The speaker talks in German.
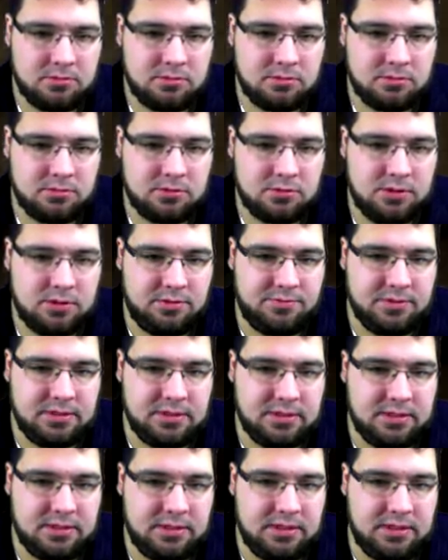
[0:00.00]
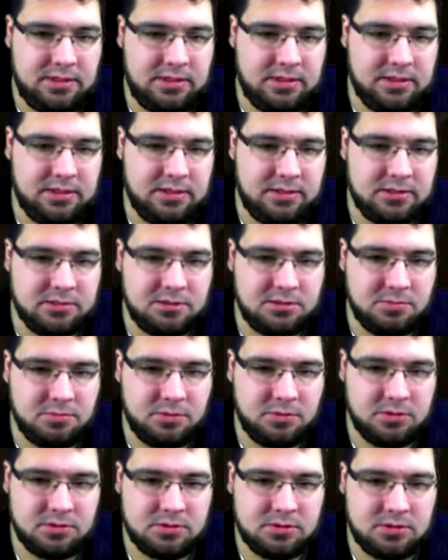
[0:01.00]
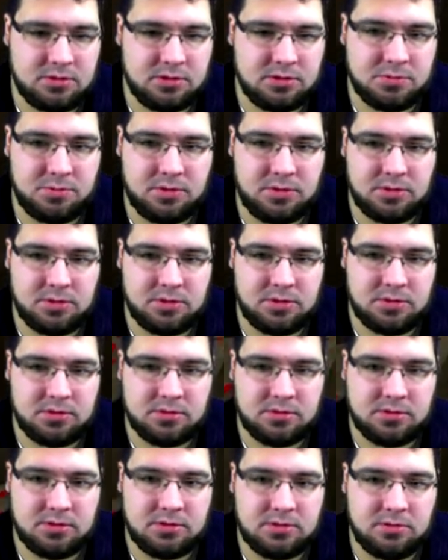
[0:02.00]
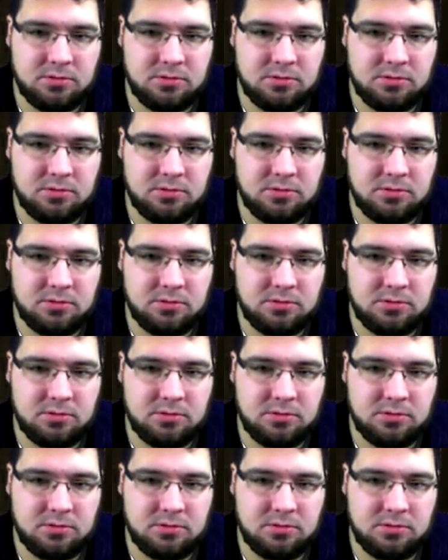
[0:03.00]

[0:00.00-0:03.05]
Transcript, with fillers: Sind wir da in der Nähe eines Monster-Spawners?